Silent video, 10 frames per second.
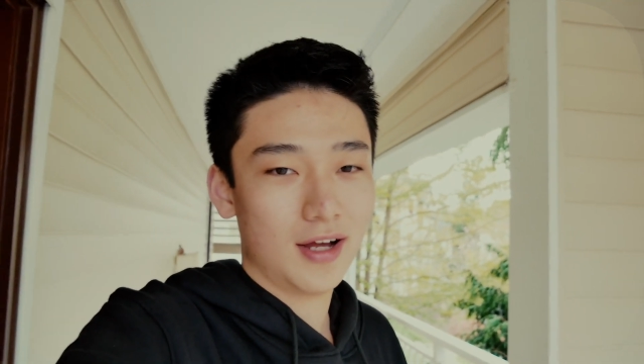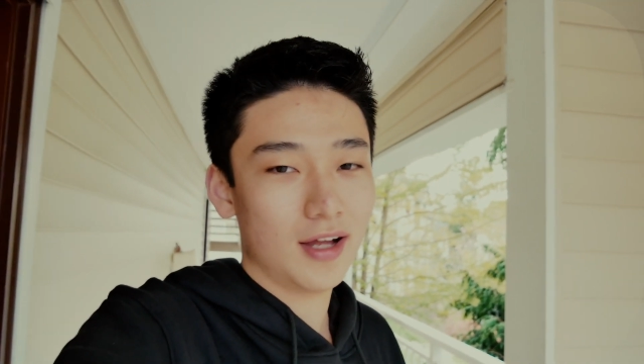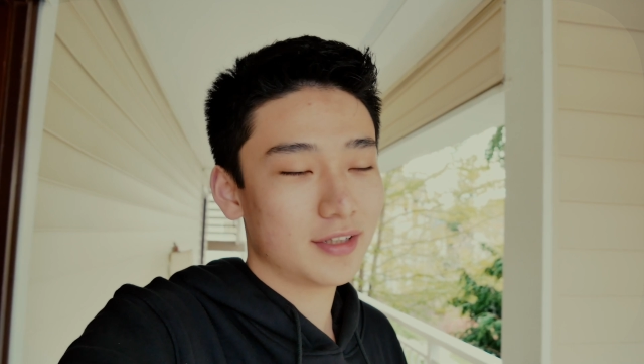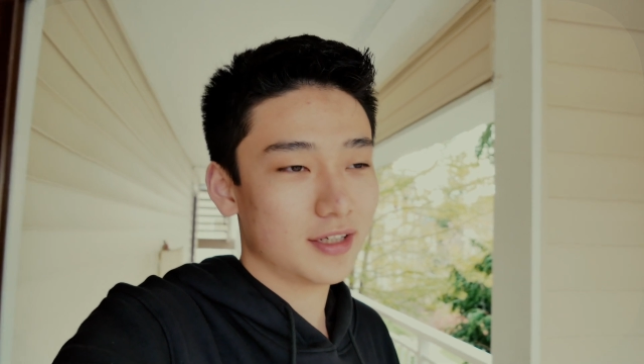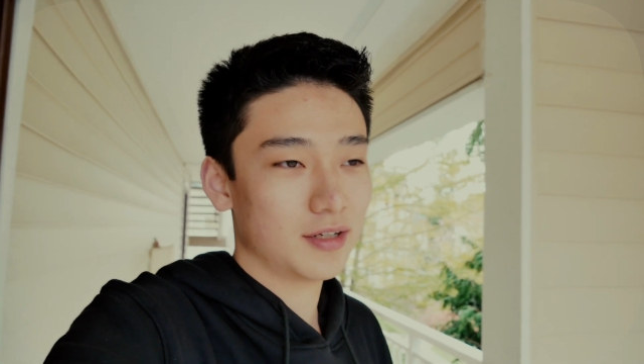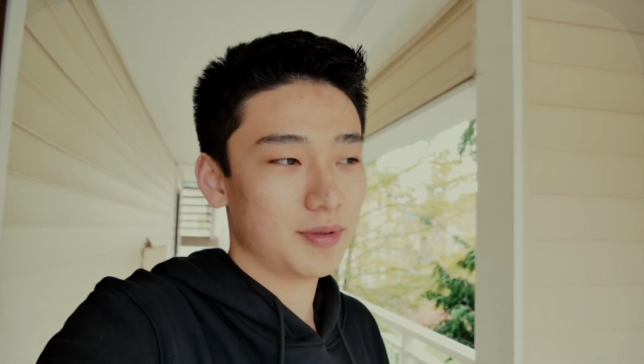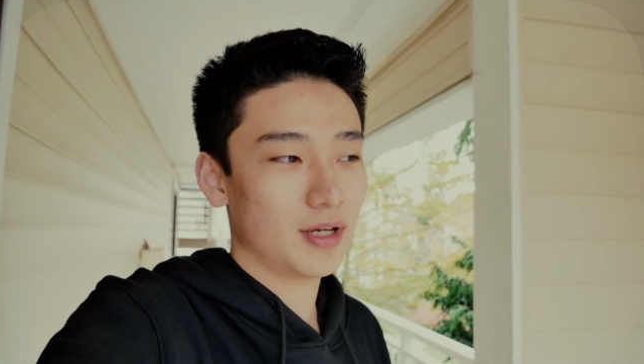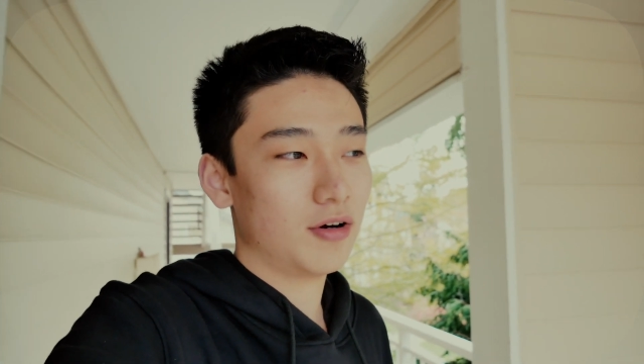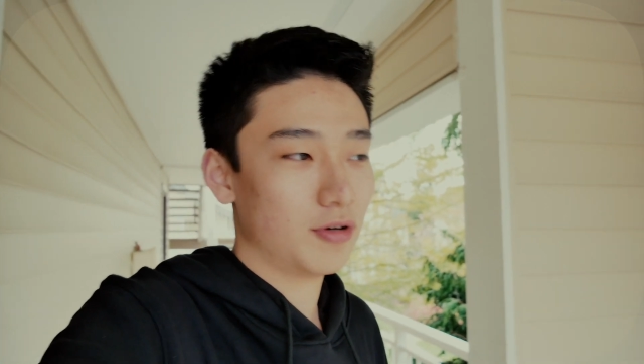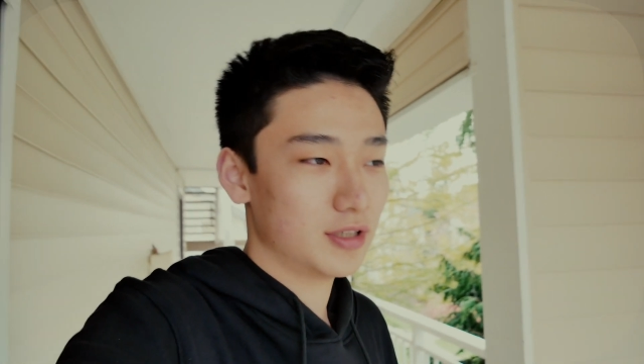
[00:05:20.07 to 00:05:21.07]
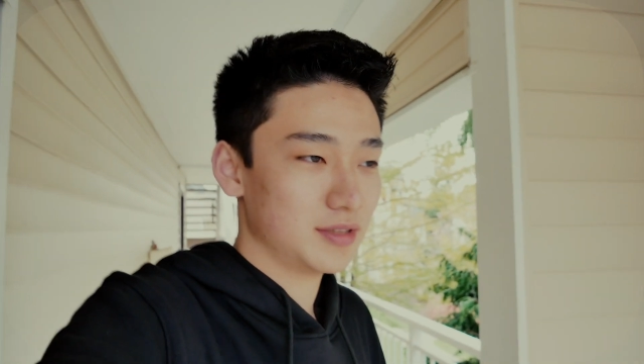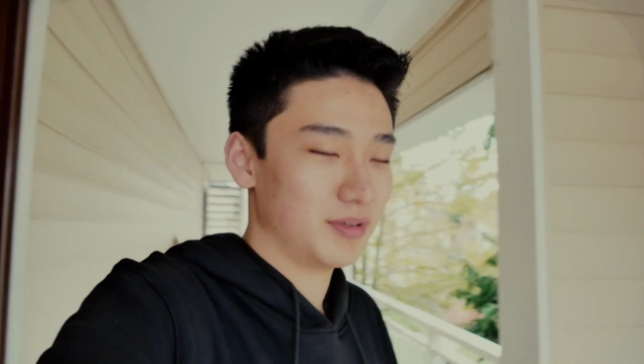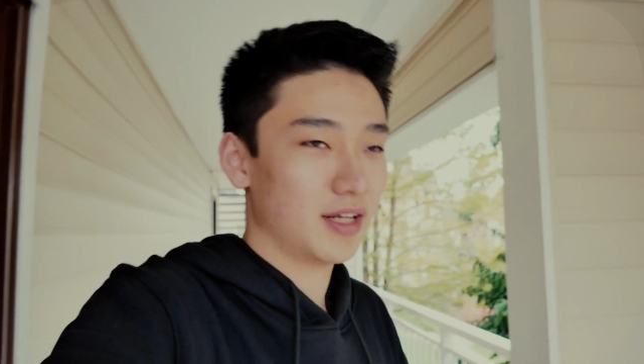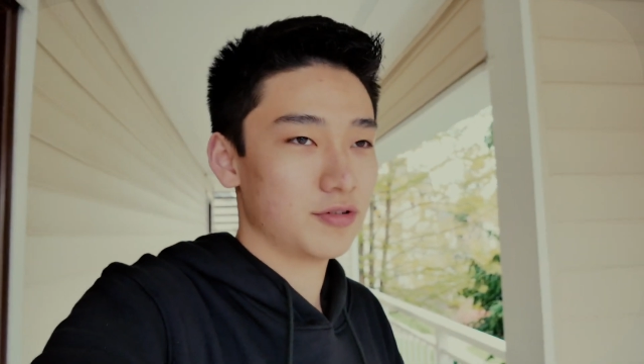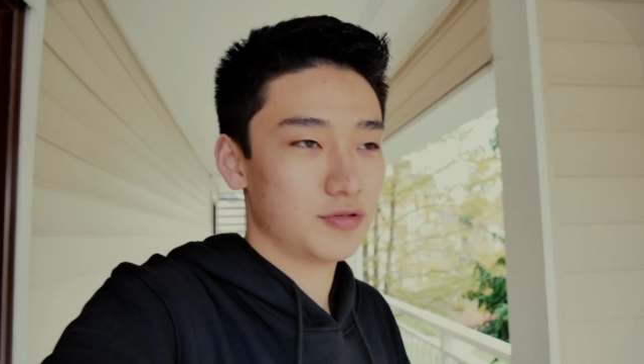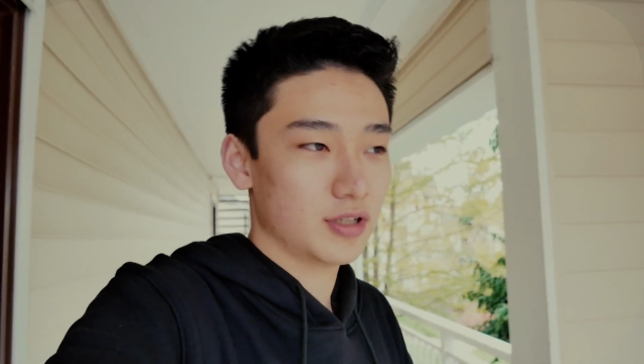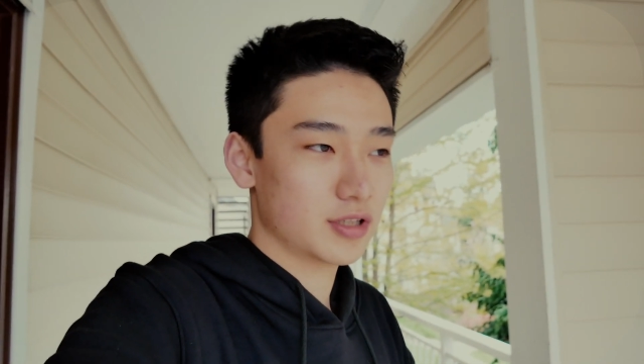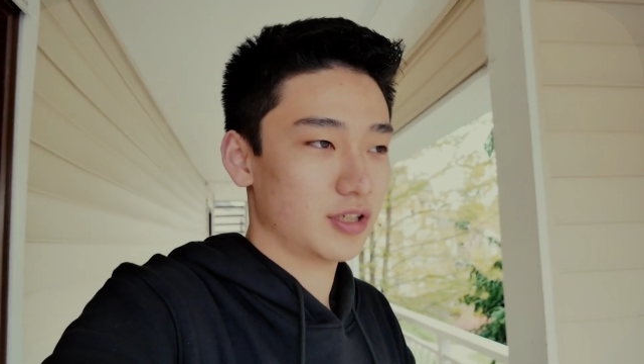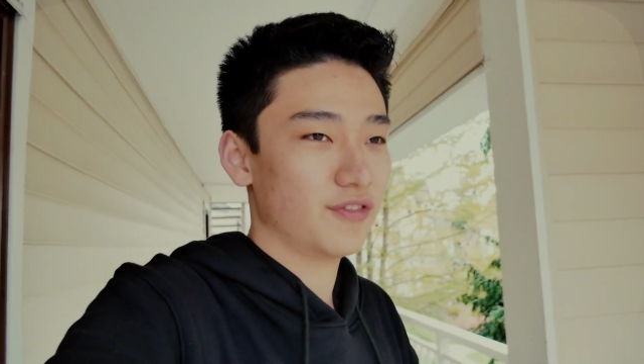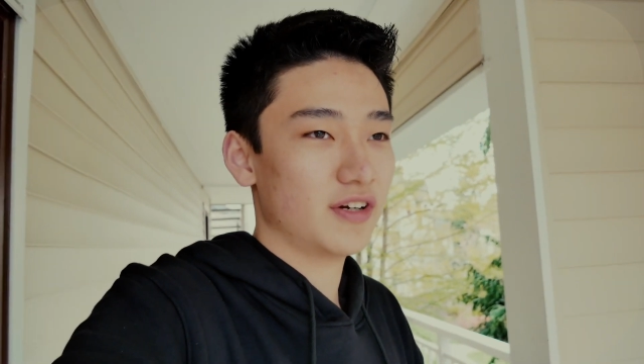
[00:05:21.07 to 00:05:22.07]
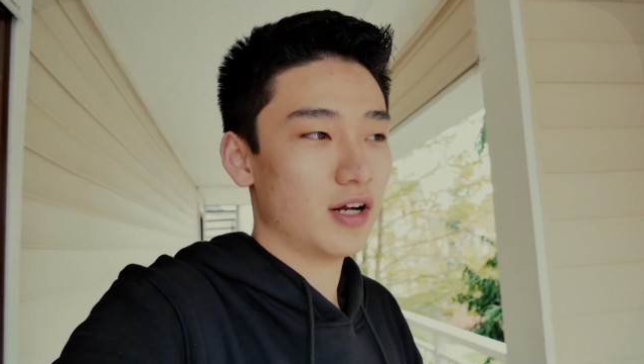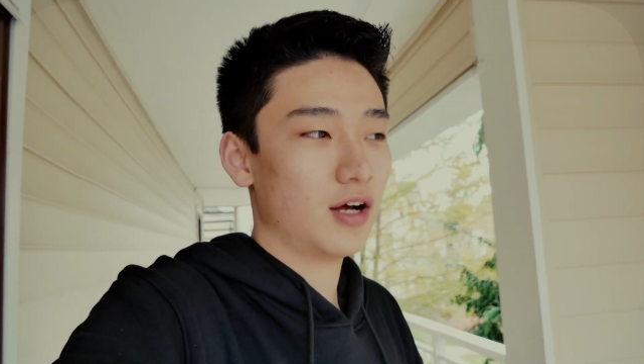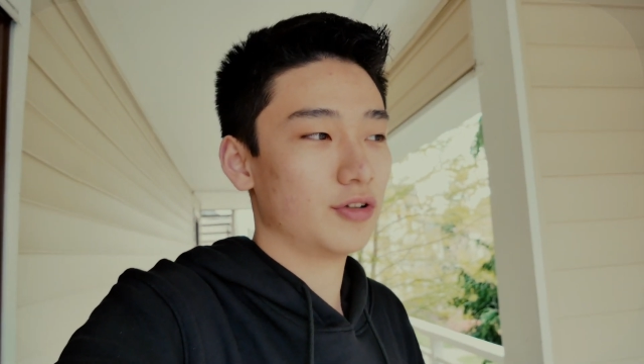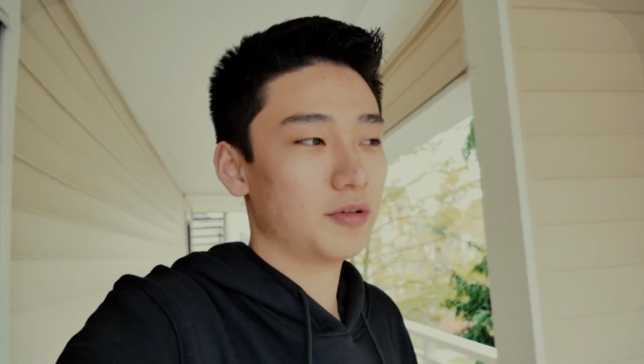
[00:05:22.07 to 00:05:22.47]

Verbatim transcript: 啊贴个标或者怎么样，就觉得生意非常好，